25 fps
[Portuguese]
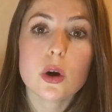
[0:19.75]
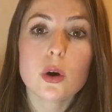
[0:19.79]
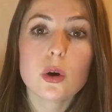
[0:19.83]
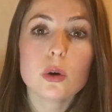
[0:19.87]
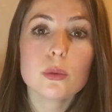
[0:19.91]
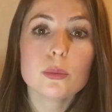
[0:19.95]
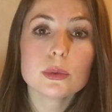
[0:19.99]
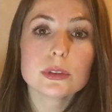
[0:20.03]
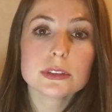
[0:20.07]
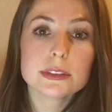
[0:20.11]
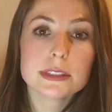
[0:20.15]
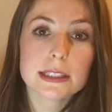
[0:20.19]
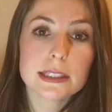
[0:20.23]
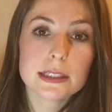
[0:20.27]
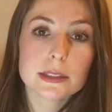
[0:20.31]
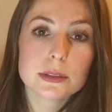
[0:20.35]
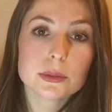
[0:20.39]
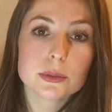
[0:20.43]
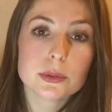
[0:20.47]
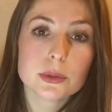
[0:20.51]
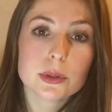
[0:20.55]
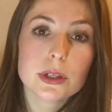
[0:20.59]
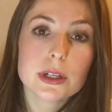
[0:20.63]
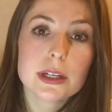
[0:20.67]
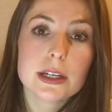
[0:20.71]
um
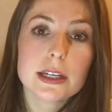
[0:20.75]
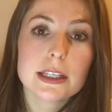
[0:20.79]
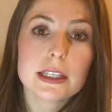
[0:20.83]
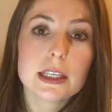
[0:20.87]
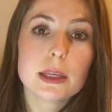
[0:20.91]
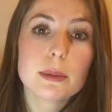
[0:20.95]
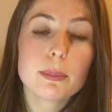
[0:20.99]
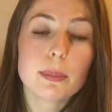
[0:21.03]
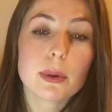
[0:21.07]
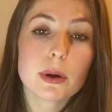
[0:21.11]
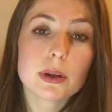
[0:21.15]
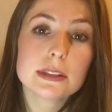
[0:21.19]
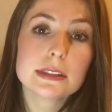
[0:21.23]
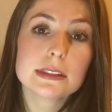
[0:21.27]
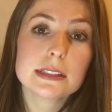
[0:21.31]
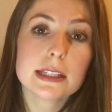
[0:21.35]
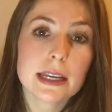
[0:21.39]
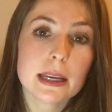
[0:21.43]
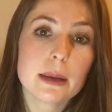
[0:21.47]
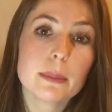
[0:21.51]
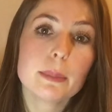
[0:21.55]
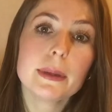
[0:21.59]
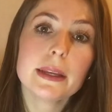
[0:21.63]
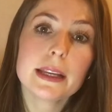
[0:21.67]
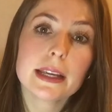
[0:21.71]
modelo que pode ser
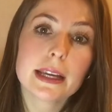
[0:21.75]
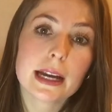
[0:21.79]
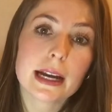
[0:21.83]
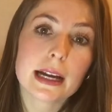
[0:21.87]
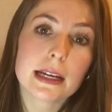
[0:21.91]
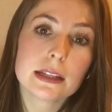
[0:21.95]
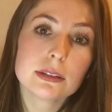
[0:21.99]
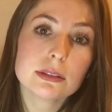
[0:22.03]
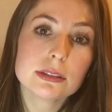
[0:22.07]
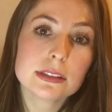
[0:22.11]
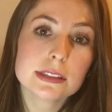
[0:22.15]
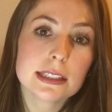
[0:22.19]
replicado